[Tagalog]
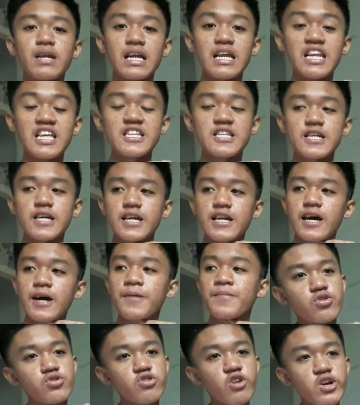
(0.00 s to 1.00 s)
Malilit ka na.
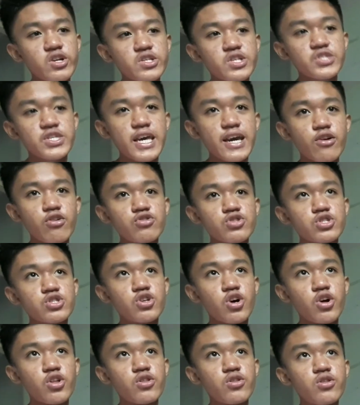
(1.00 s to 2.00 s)
Yung 30 seconds
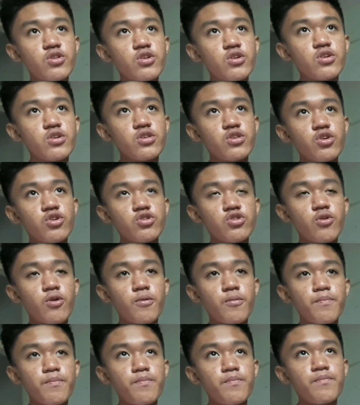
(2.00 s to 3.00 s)
doon, yun
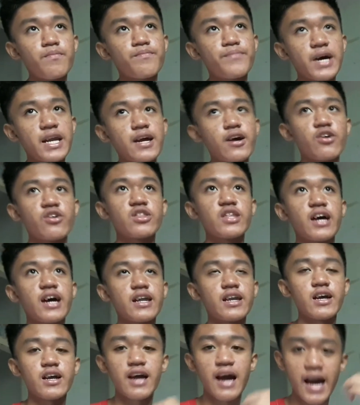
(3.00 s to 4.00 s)
yung panahon
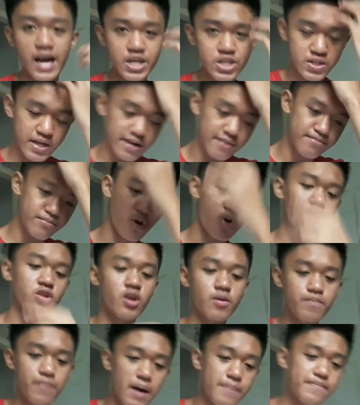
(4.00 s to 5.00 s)
na nag-aayos ka ng
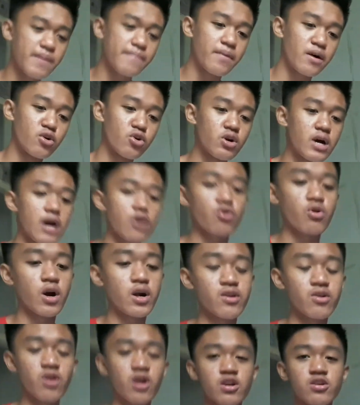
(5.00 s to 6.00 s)
buhok, nagpapabango ka kung
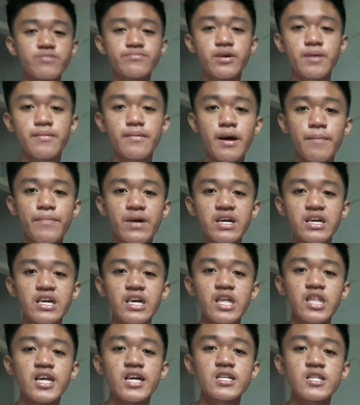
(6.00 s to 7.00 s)
ano-ano ng mga
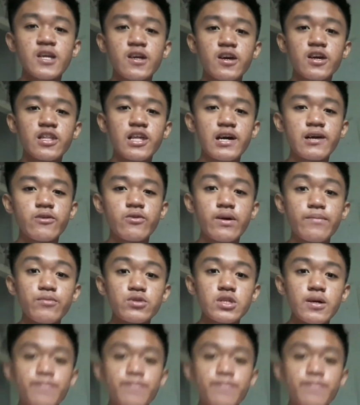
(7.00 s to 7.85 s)
pag-iinarteng ginagawa mo